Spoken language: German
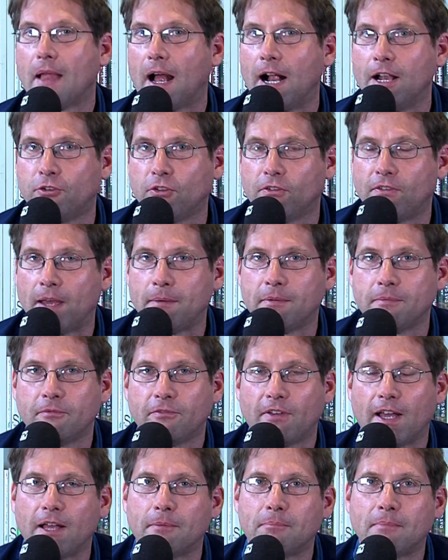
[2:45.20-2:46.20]
Also wer,
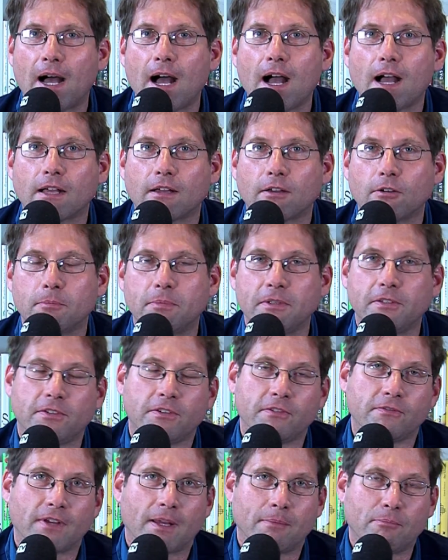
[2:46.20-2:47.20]
wer mag
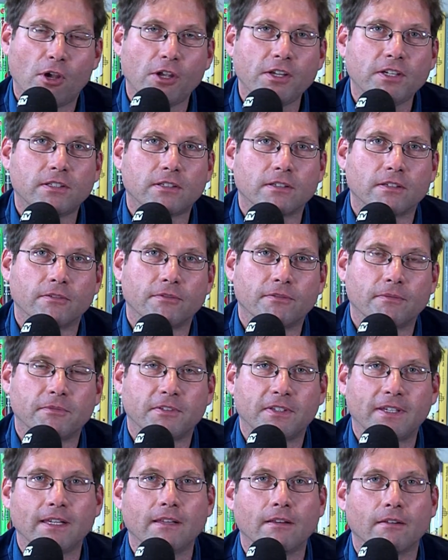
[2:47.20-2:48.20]
bzw. wer möchte,
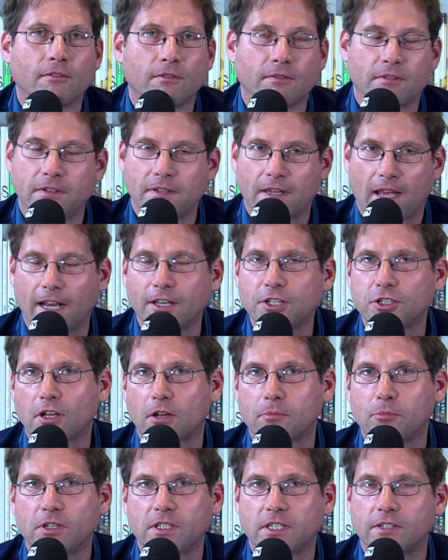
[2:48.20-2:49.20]
seh, sich
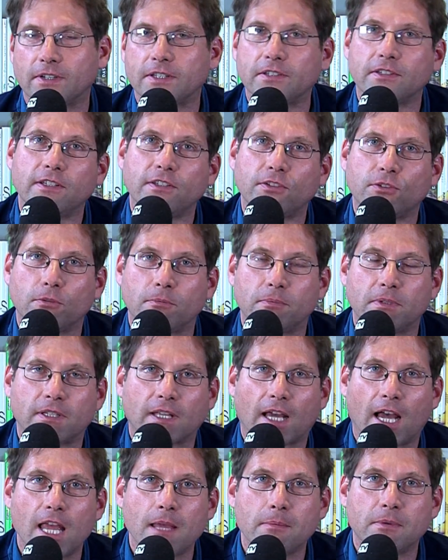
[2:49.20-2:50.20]
anschauen möchte, was ich so
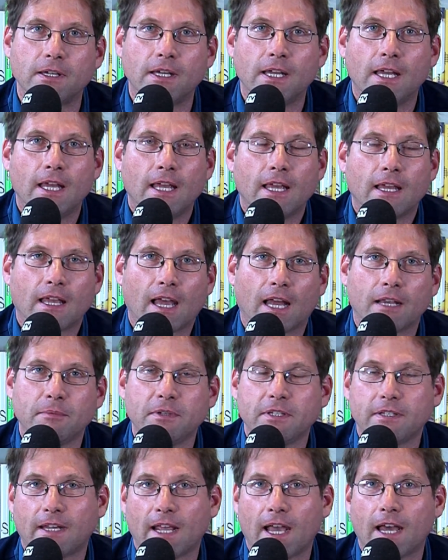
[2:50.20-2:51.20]
betreibe, kann
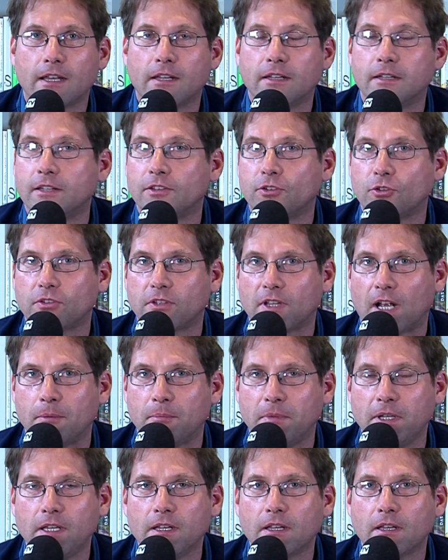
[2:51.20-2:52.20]
mich gerne in den sozialen
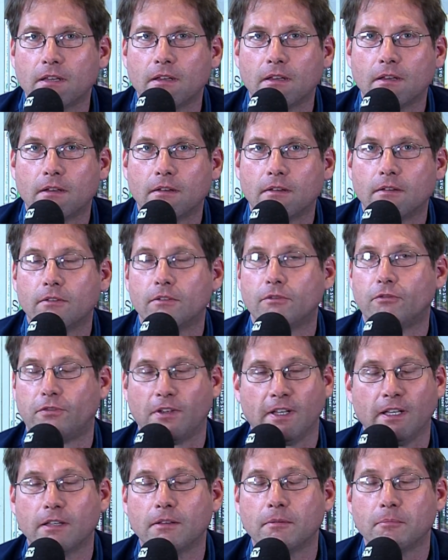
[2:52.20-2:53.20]
Medien
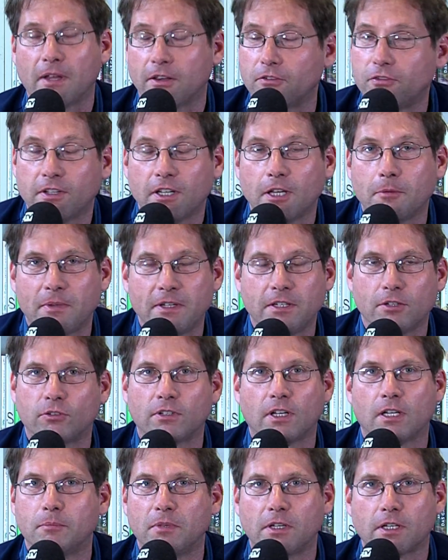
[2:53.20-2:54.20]
finden. Man findet mich
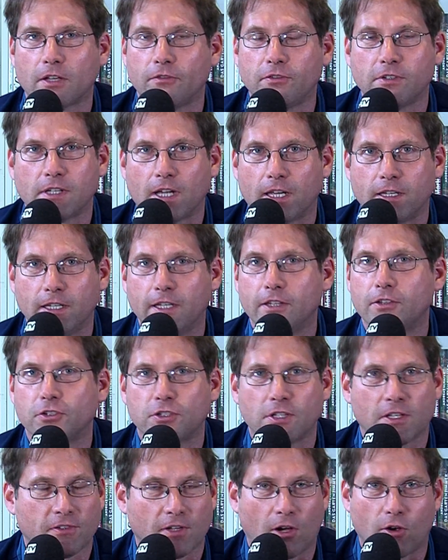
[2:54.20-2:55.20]
unter den Begrifflichkeiten
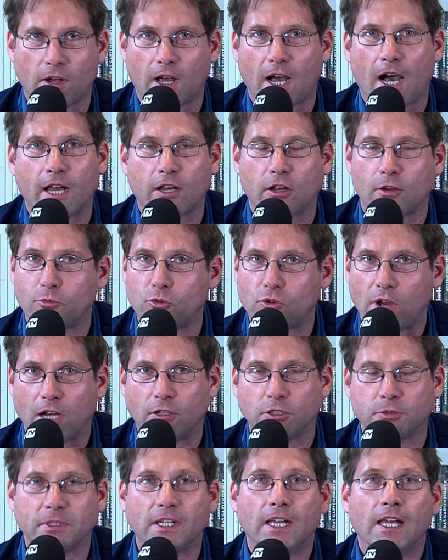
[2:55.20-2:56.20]
Leseschatz, Hauke Hader,
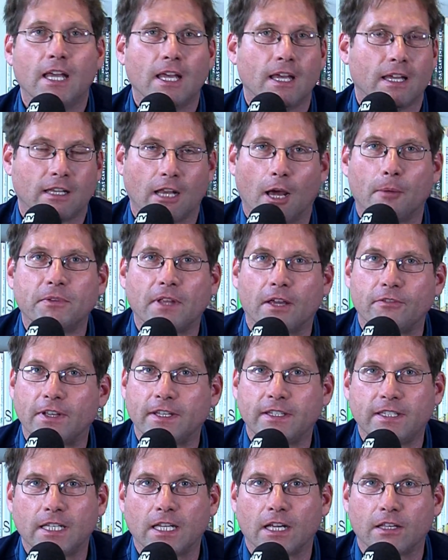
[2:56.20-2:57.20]
Buchhandlung Ich glaube, da
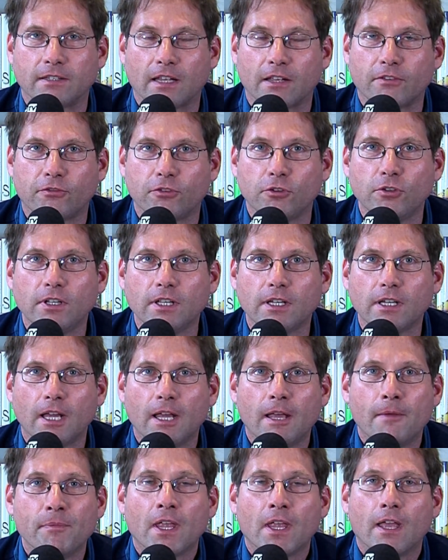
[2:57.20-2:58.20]
wird jeder sehr fündig.
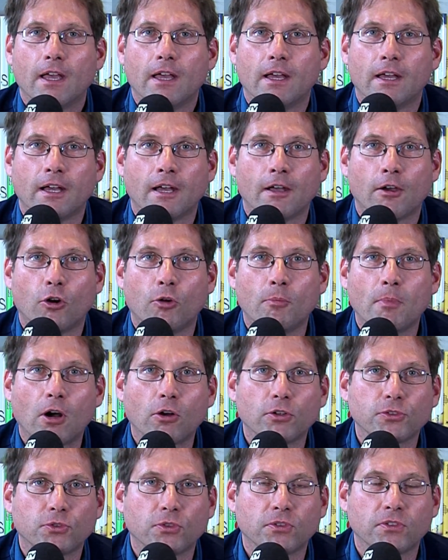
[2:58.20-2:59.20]
Äh, um
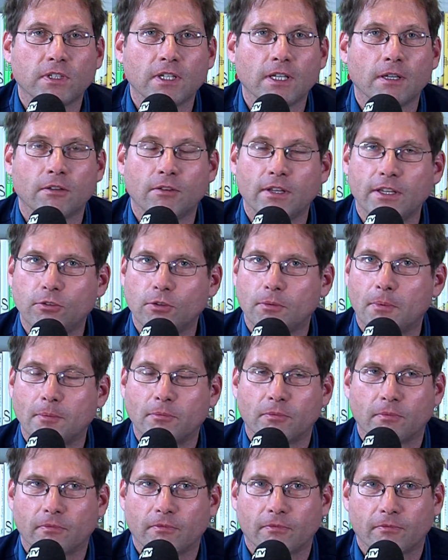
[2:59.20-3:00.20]
auch zu sehen, nicht nur,
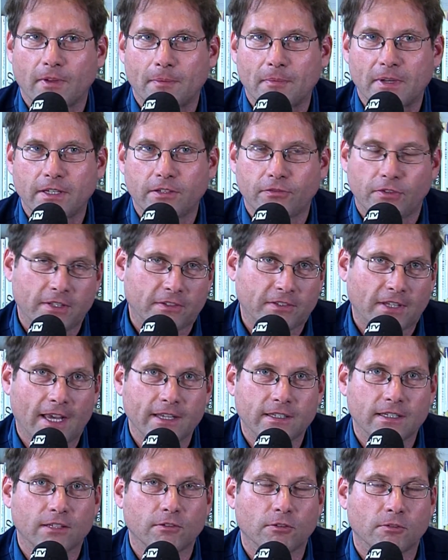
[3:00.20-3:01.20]
wenn man nicht viel
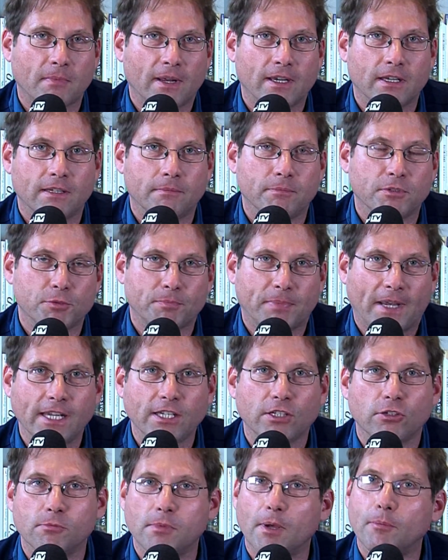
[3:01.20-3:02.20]
Zeit hat und man
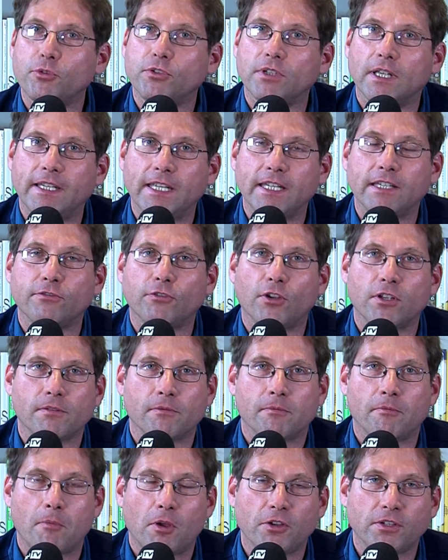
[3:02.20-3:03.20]
Besprechungen über Bücher lesen will,
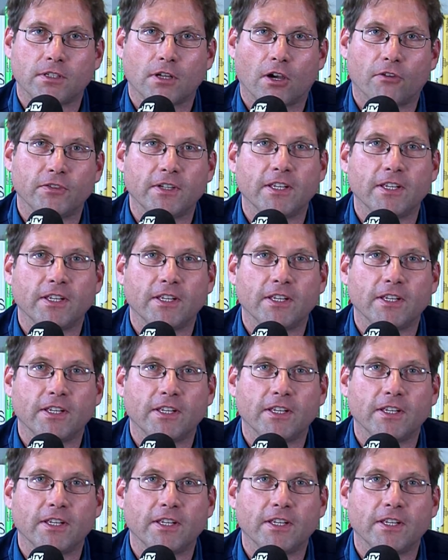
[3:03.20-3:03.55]
möchte auf